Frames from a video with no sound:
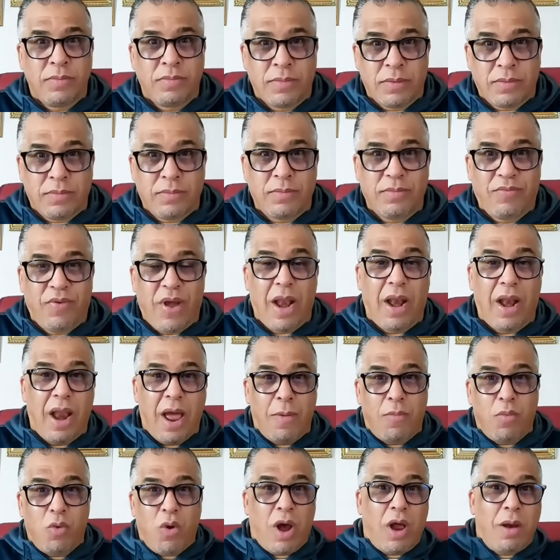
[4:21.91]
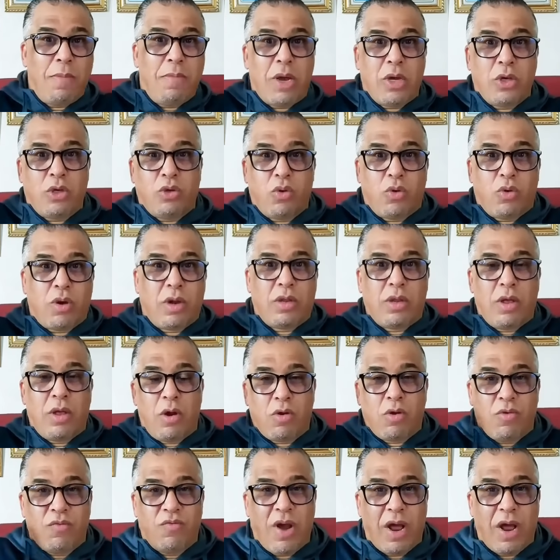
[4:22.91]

بحال الابواق الماجوره ديالكم